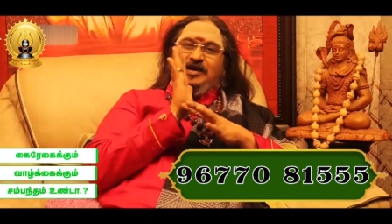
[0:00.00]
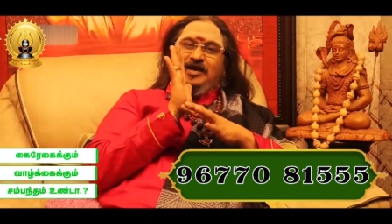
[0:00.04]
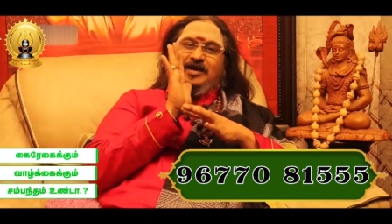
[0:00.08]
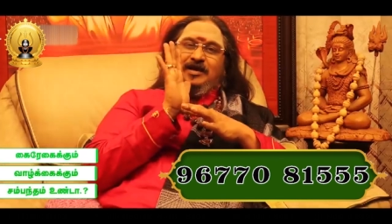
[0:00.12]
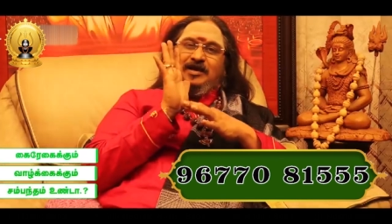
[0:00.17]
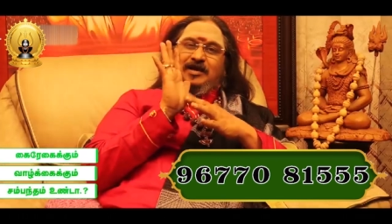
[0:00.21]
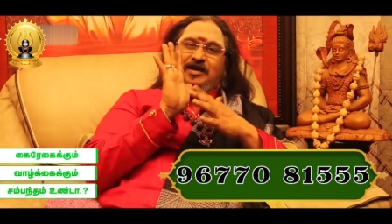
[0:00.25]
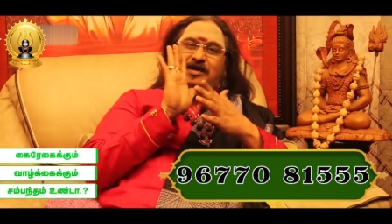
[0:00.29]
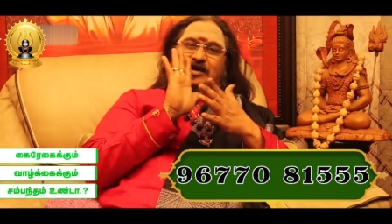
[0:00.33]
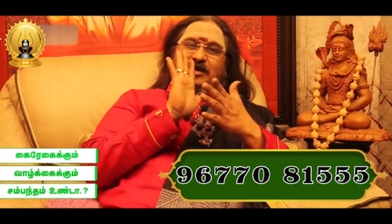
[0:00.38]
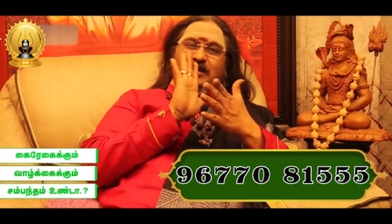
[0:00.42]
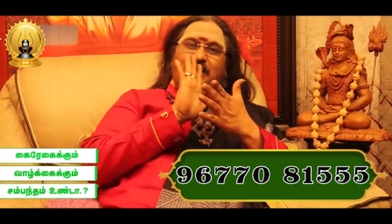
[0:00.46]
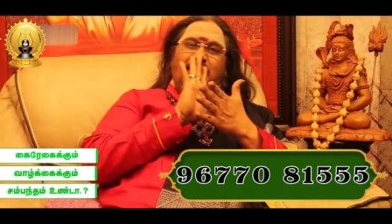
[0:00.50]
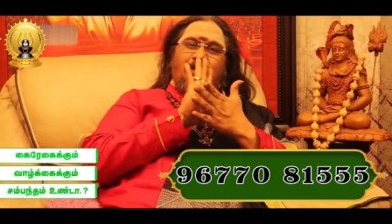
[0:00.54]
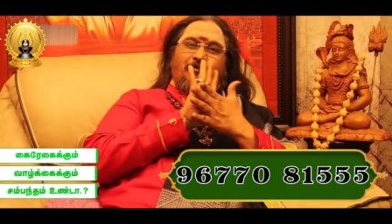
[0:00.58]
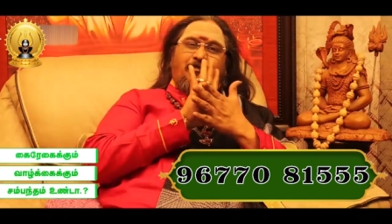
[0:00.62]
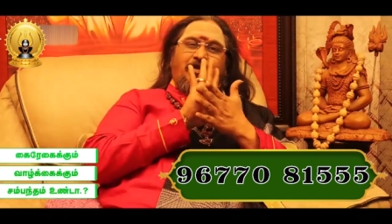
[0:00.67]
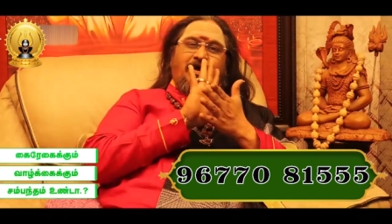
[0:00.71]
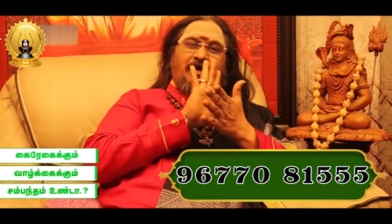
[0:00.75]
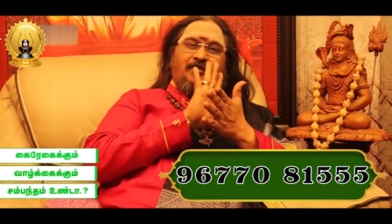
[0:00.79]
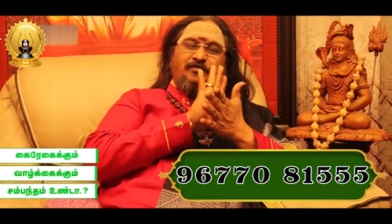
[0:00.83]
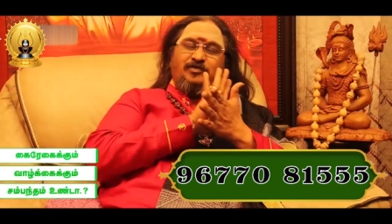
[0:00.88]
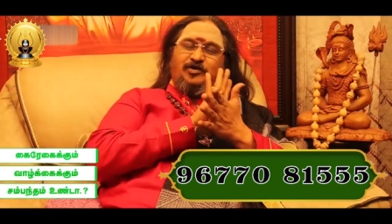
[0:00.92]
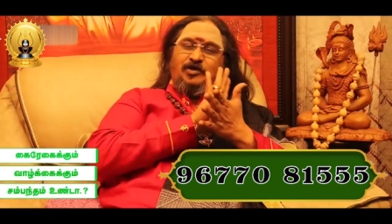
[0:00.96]
இல்லையா இந்த
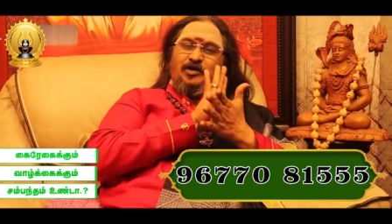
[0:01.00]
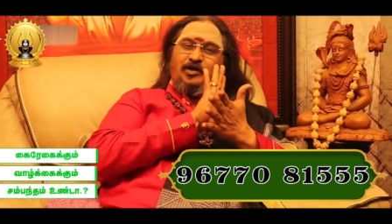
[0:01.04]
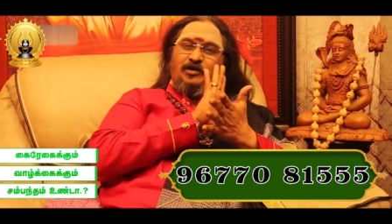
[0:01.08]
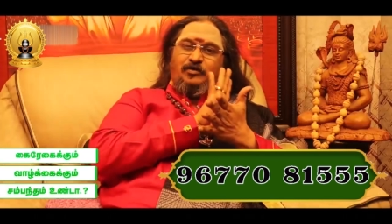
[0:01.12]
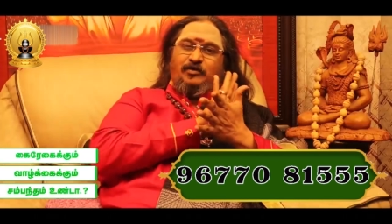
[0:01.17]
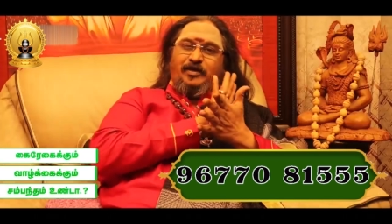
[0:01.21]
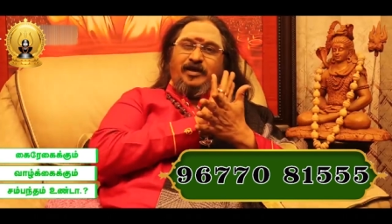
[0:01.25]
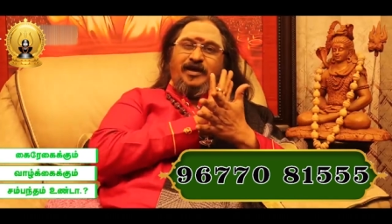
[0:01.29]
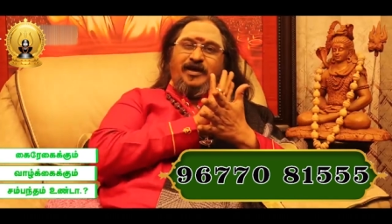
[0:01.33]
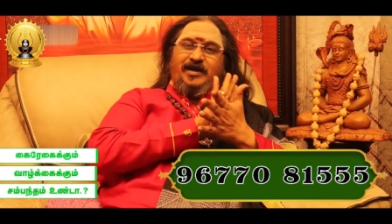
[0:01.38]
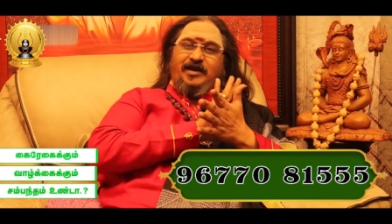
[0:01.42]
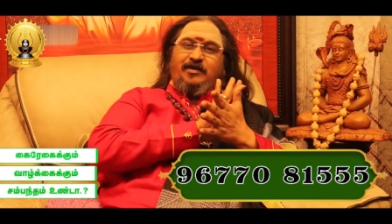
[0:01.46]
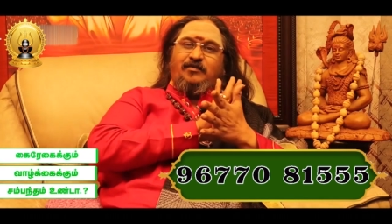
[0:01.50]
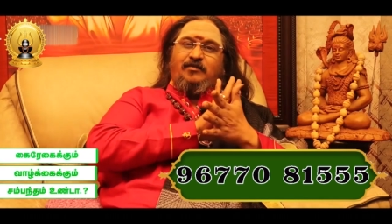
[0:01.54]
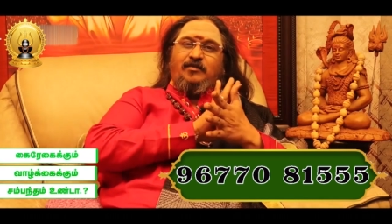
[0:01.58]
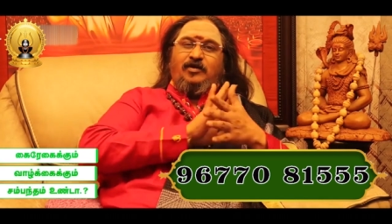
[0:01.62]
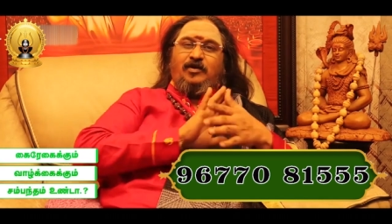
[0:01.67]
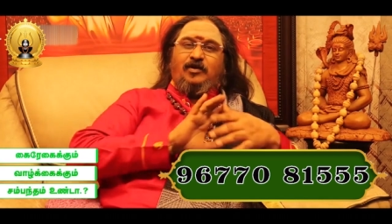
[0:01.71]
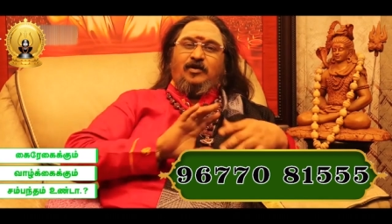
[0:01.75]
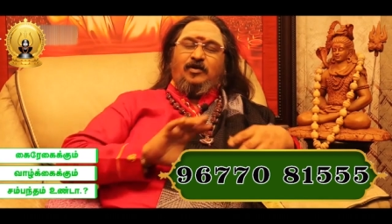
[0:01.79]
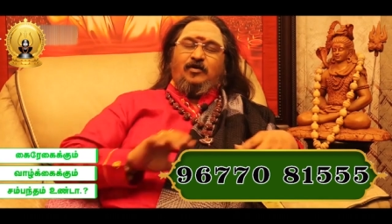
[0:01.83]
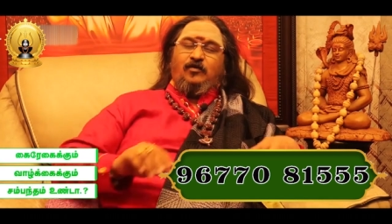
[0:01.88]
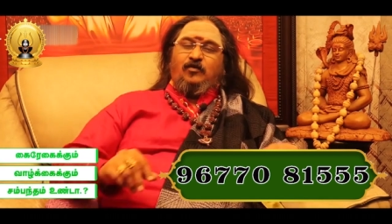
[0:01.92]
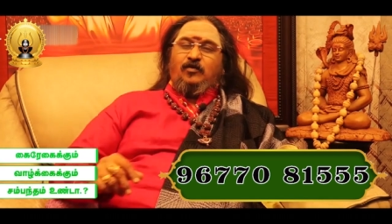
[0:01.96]
பாம் சொல்லக்கூடிய இடம்
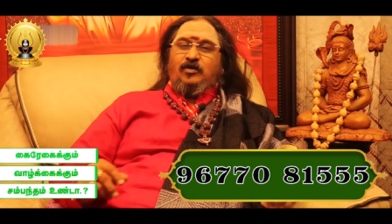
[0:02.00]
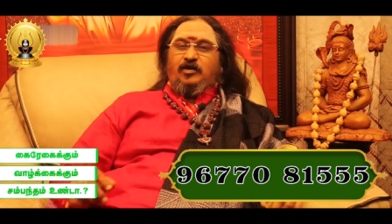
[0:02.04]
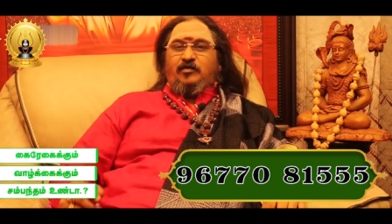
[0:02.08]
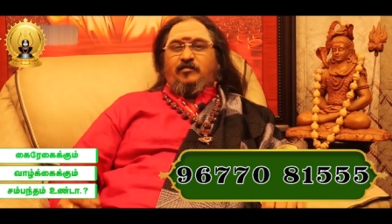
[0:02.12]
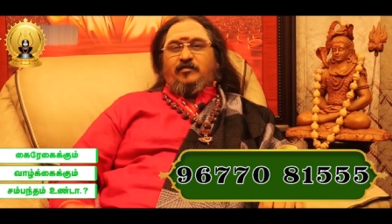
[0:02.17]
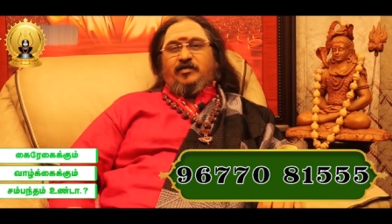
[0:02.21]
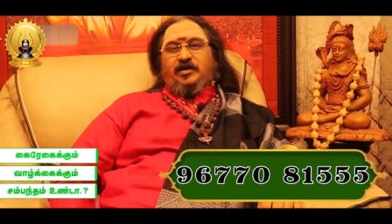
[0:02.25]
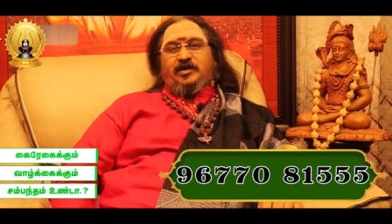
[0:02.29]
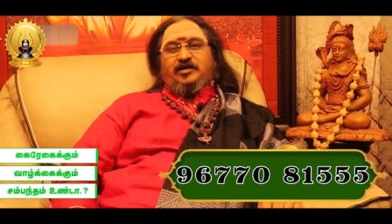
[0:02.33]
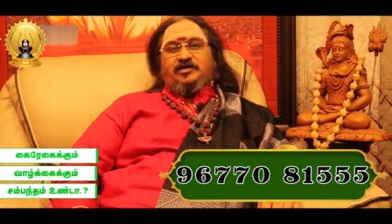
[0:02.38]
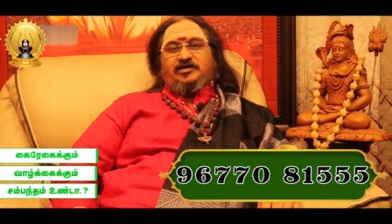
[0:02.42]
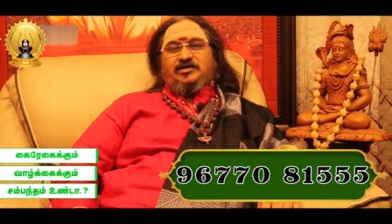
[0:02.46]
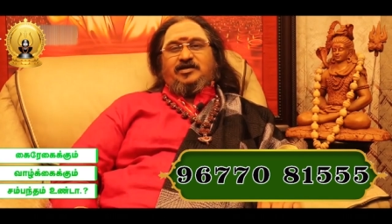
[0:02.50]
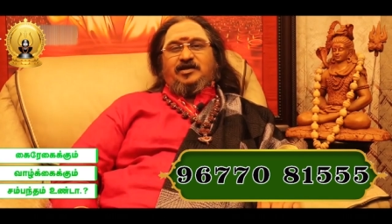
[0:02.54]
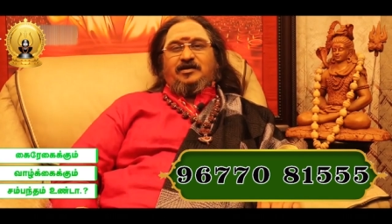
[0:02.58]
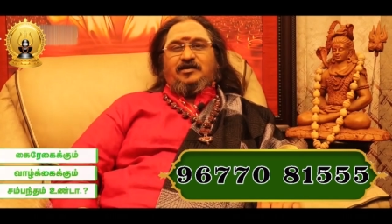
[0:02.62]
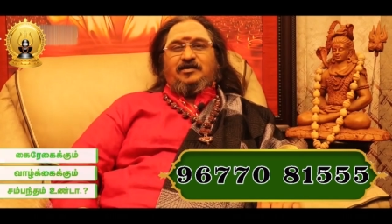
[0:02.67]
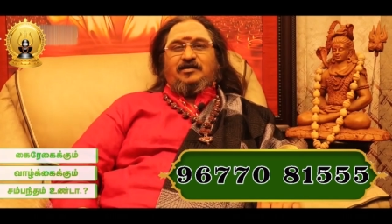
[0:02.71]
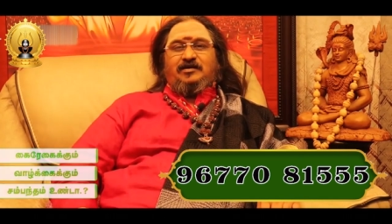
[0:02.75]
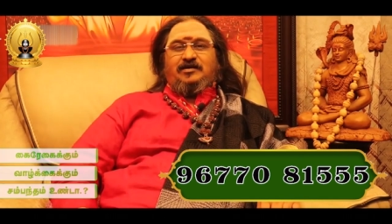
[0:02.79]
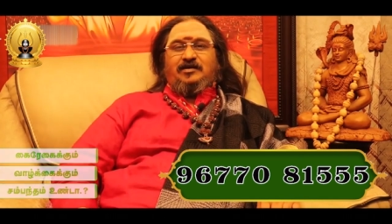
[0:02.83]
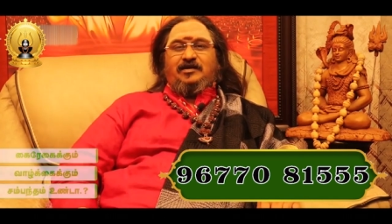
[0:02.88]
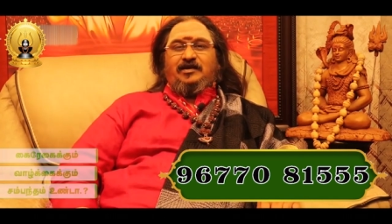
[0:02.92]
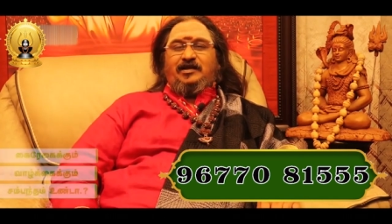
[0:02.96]
ஒரு
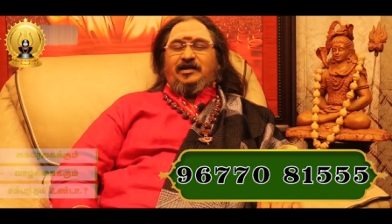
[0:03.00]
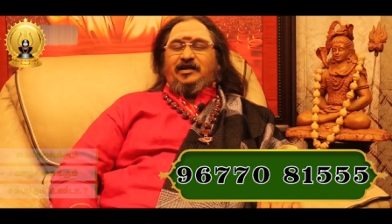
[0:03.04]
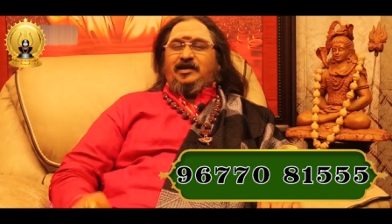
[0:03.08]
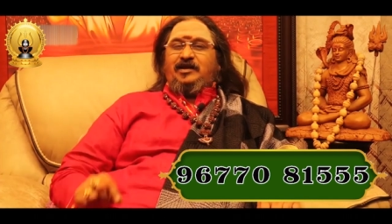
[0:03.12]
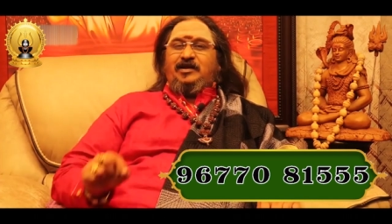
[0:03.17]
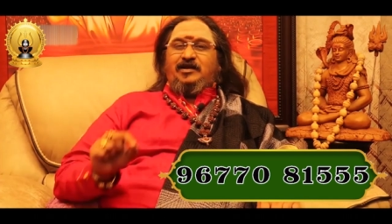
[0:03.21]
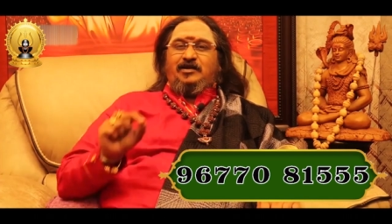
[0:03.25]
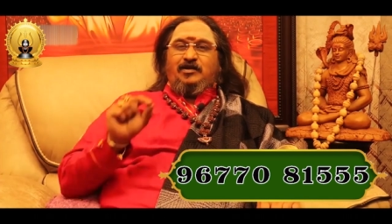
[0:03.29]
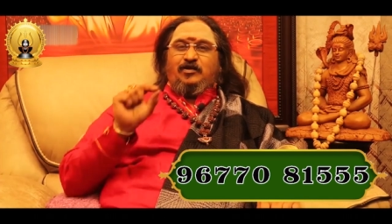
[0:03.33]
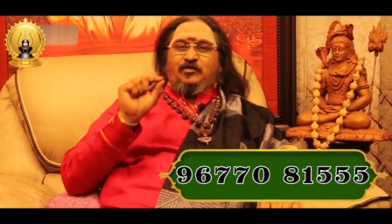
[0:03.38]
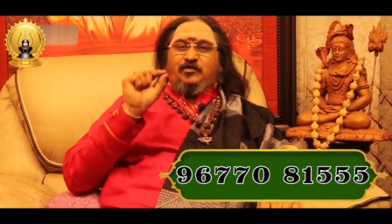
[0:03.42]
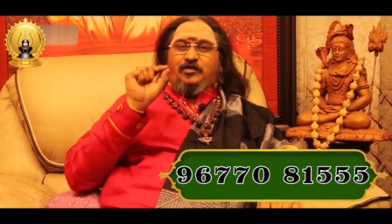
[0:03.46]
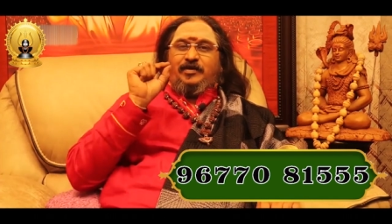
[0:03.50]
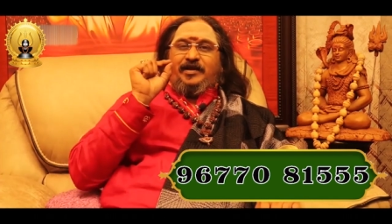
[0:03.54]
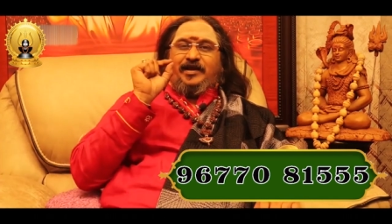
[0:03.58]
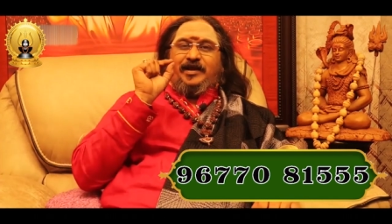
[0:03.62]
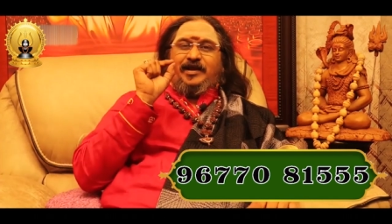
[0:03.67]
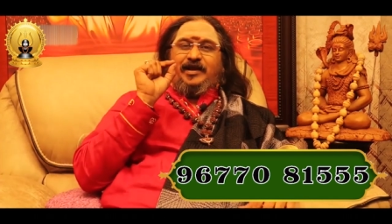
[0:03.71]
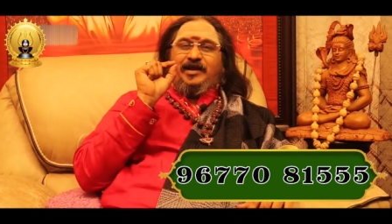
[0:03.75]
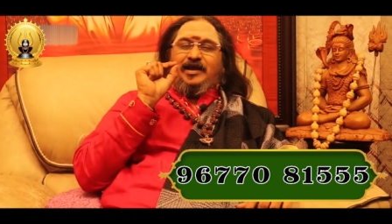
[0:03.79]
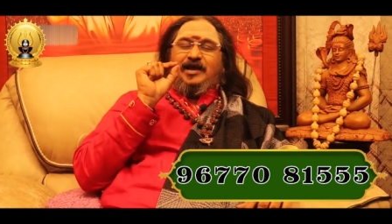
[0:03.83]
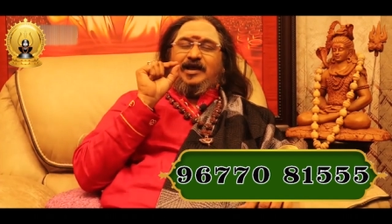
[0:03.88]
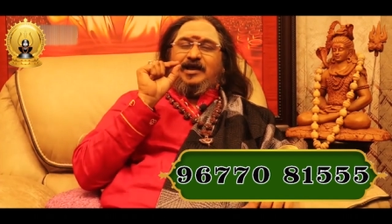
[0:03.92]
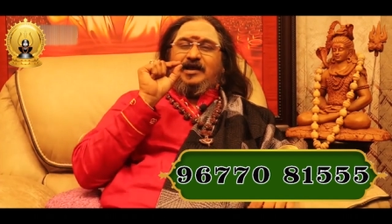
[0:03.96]
மனுஷனுக்கு
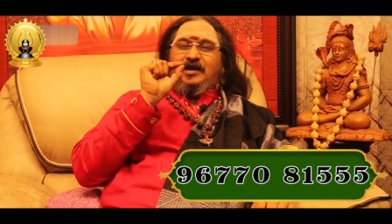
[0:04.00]
இருக்கக்கூடிய